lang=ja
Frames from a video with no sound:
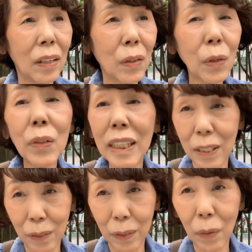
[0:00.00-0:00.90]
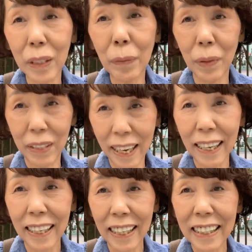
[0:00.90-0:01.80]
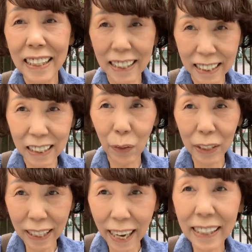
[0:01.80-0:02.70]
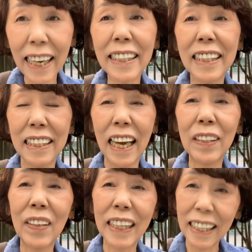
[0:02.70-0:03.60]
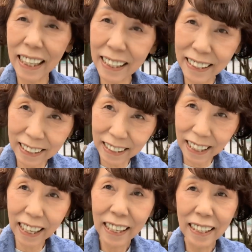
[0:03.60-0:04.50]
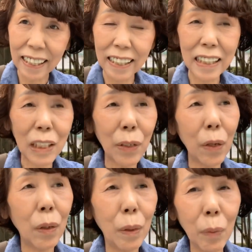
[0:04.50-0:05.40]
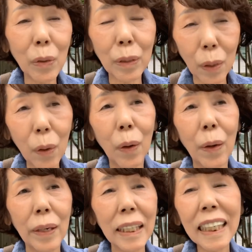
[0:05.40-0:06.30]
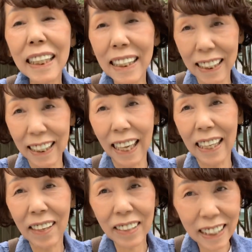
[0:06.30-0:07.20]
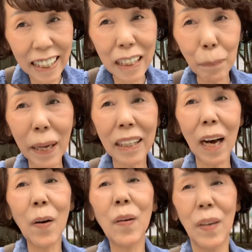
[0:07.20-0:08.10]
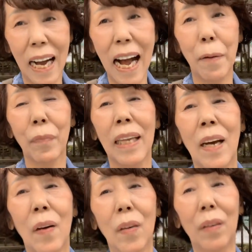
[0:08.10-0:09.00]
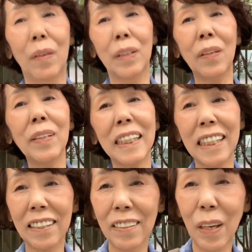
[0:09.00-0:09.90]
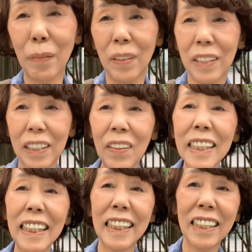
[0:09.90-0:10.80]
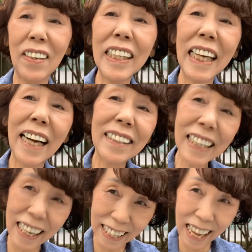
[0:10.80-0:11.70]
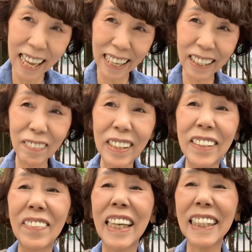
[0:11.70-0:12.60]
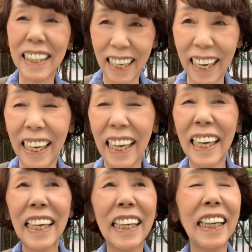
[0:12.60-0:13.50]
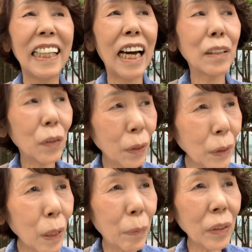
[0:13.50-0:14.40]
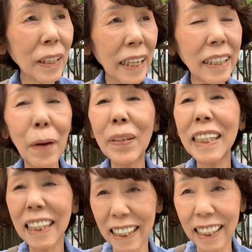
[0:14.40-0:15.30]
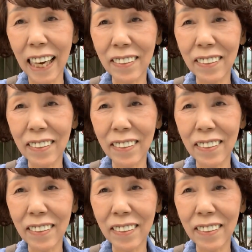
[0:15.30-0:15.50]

お掃除する時もねいちいち取り替えたりしないといけないですね。それを思うと一気にねなくしてしまった方がお掃除するのも少しすごい楽かなと思いまして、なるほどと思って試しにな